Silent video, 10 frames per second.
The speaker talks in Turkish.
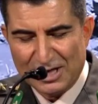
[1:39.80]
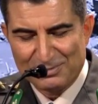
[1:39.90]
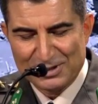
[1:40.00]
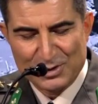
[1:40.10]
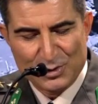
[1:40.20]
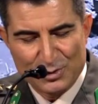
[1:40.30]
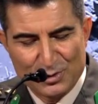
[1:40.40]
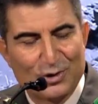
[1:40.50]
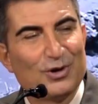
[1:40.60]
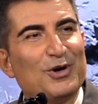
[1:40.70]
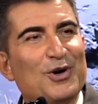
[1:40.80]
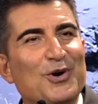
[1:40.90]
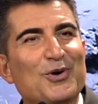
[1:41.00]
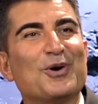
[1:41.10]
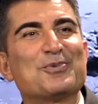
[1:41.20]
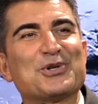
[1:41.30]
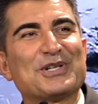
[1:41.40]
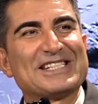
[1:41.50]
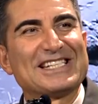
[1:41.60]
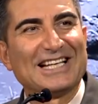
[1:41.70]
kaptırdı gönlünü
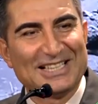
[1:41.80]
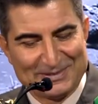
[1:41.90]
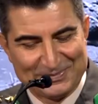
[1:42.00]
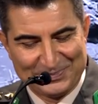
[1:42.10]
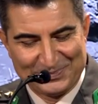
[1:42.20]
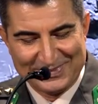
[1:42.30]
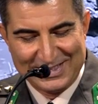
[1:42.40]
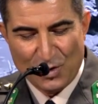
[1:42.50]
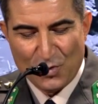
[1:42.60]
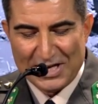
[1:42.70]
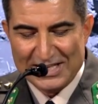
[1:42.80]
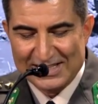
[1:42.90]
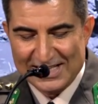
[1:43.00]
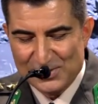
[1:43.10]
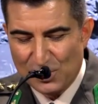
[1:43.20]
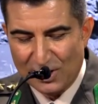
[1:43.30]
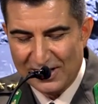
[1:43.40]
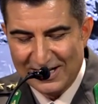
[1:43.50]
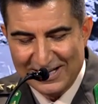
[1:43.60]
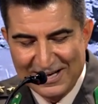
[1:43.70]
komşu kızına. O vakitten
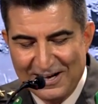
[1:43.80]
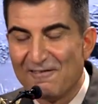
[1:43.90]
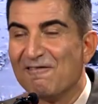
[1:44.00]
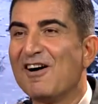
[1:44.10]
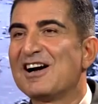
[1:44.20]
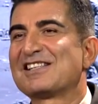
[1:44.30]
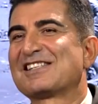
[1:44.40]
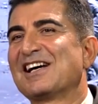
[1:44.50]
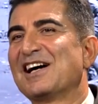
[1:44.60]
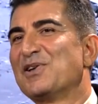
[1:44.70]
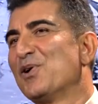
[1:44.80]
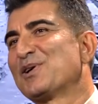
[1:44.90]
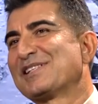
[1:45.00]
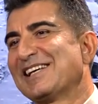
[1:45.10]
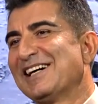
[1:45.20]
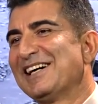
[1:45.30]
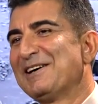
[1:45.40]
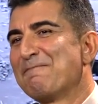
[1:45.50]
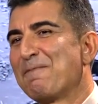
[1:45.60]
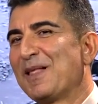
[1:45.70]
sonra da varsa
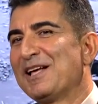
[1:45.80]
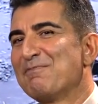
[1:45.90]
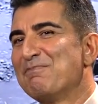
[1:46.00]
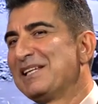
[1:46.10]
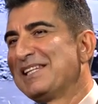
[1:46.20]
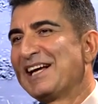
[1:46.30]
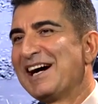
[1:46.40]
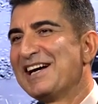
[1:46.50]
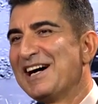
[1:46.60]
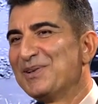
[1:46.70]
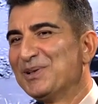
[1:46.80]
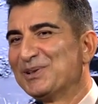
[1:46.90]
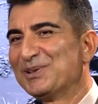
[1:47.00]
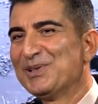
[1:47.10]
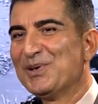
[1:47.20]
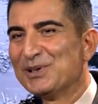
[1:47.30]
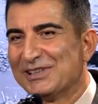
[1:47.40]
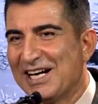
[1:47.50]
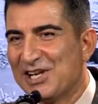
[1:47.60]
yoksa bir tek hayali oldu. O da